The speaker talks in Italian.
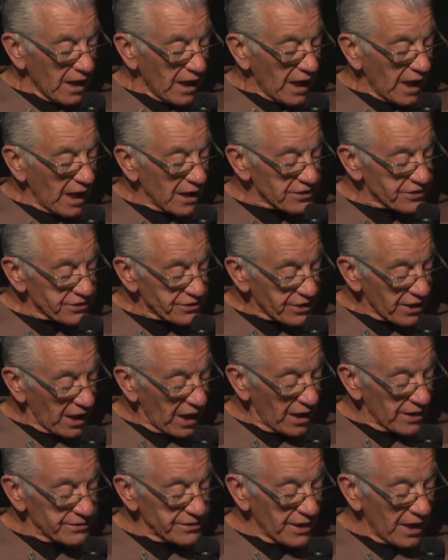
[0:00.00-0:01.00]
A
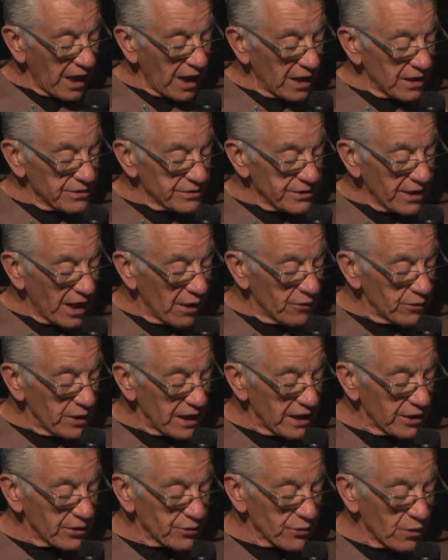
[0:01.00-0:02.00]
strada
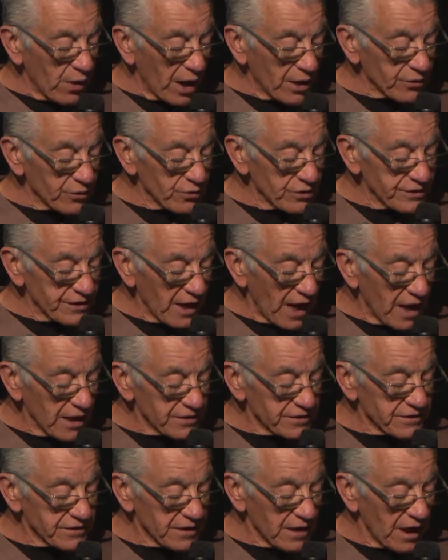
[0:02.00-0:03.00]
davvero a
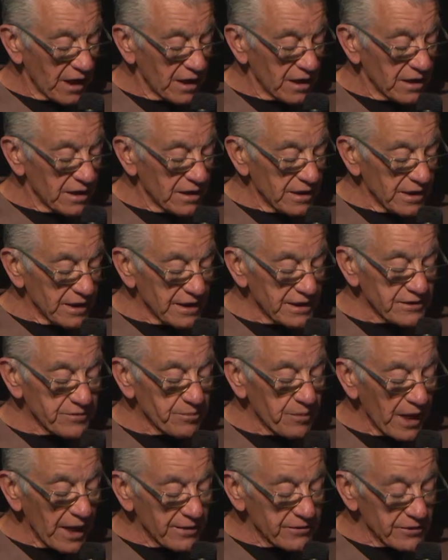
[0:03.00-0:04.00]
Rosazia è
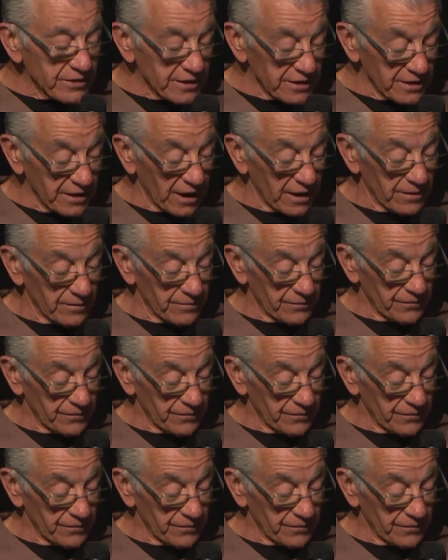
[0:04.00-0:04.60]
splendida.